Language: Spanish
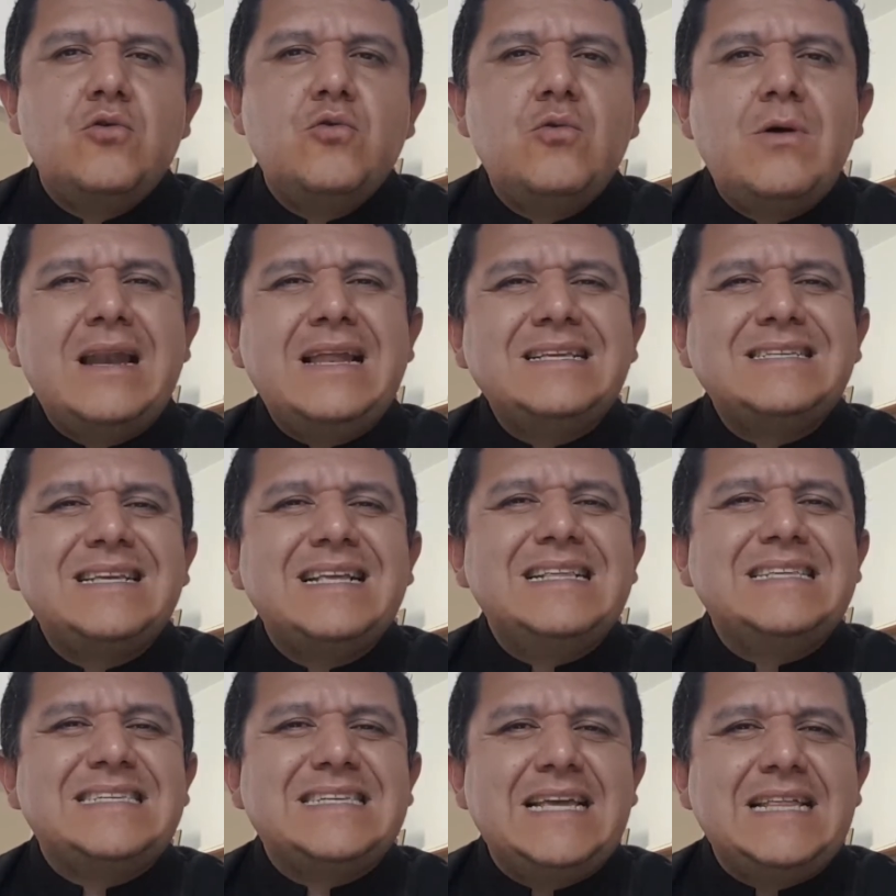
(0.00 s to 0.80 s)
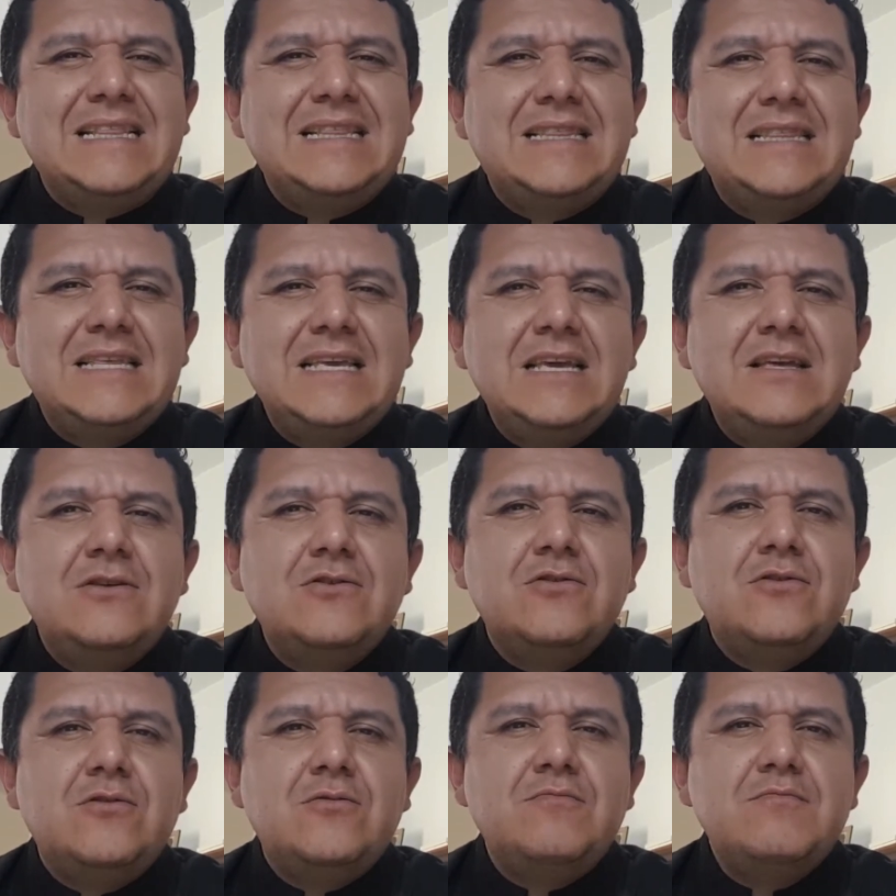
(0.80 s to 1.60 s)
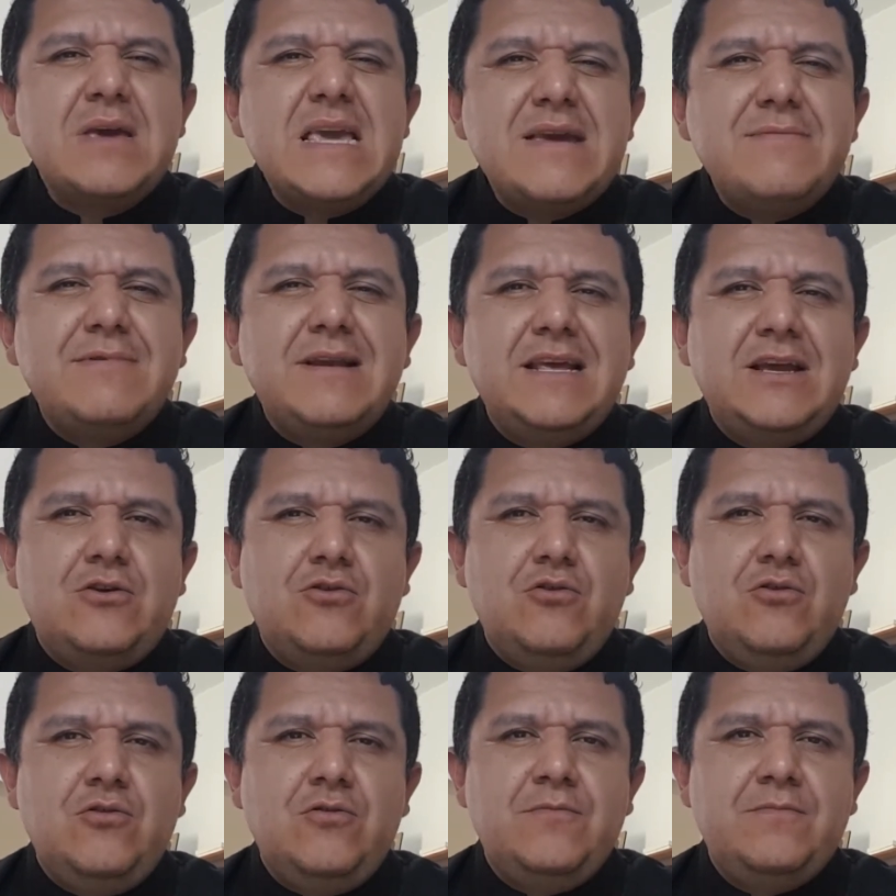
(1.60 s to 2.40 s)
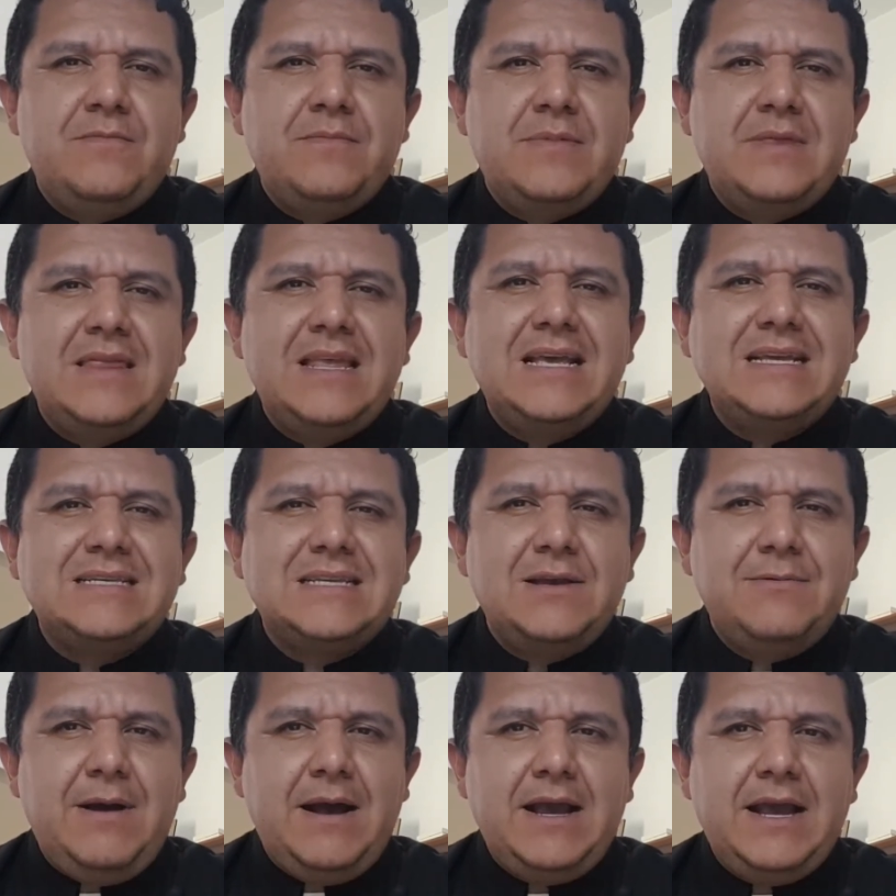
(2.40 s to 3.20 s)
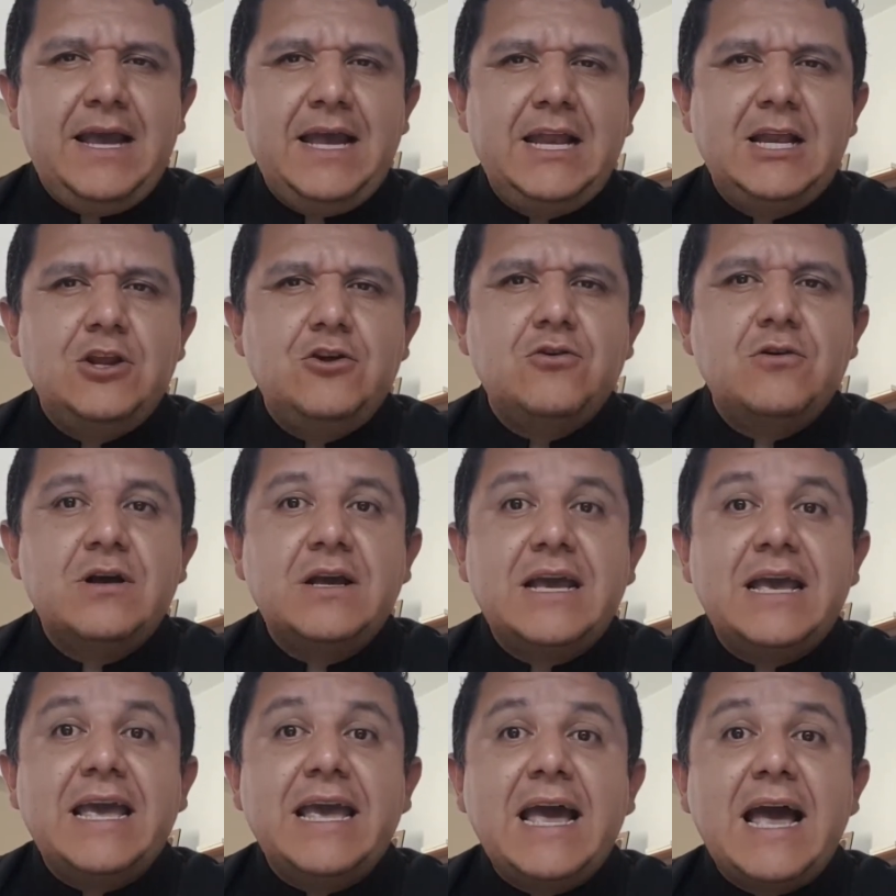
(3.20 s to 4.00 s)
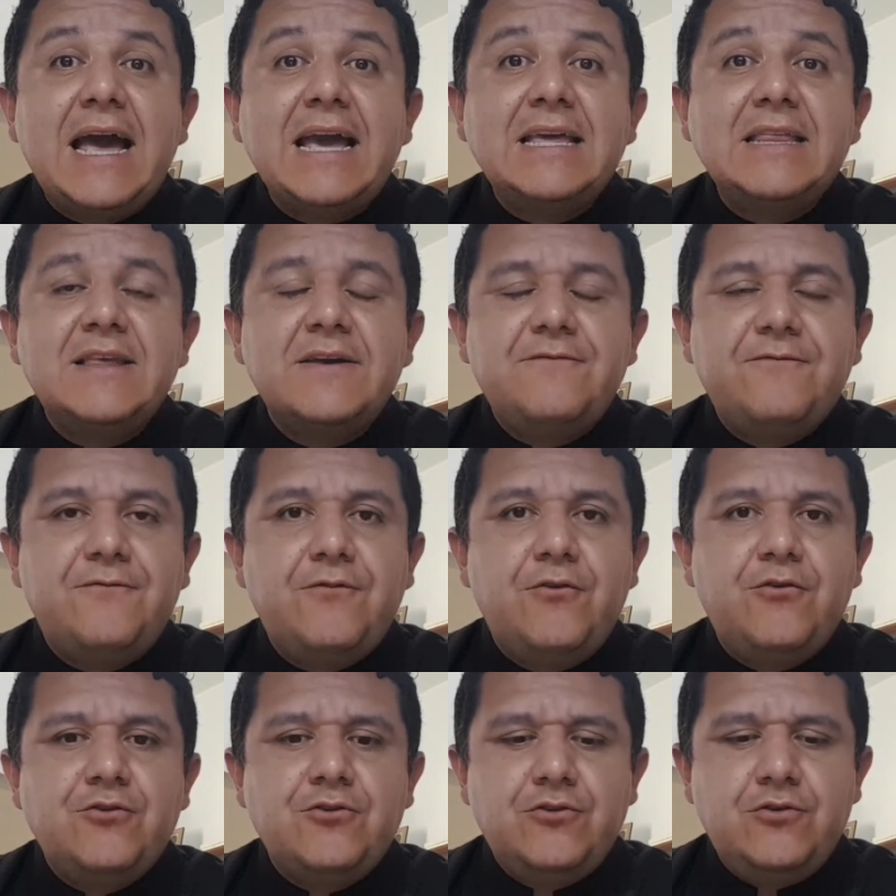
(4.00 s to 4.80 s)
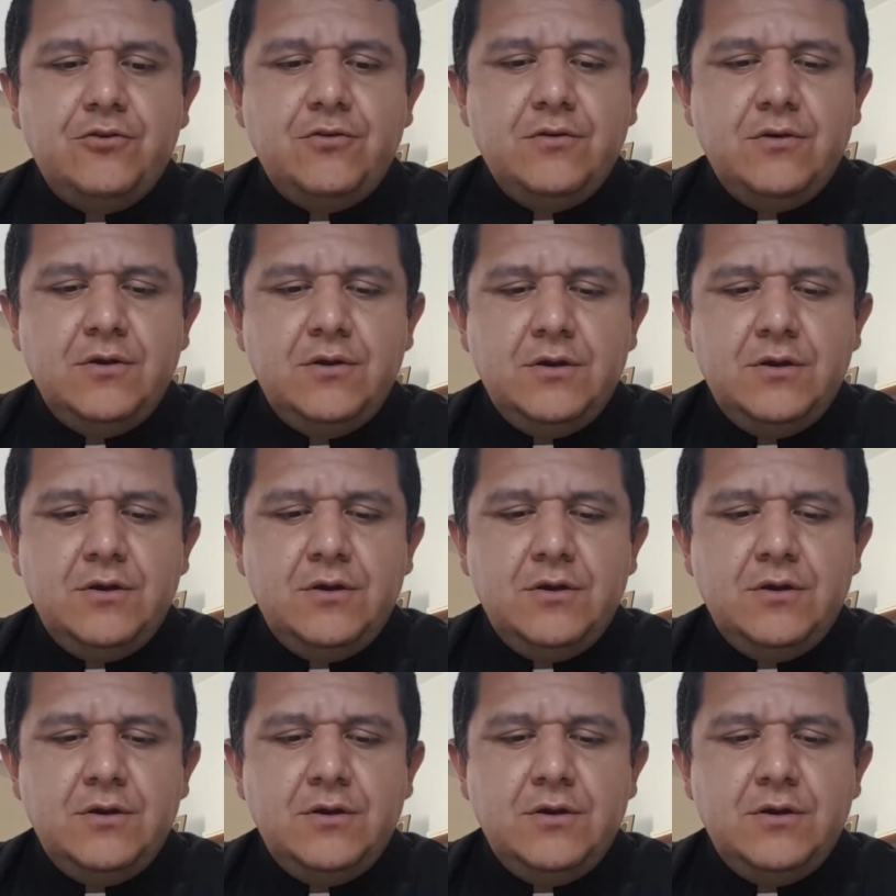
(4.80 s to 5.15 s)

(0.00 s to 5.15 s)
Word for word: ¿Cuál es el sentido bíblico de este Evangelio? ¿Qué hay de fondo?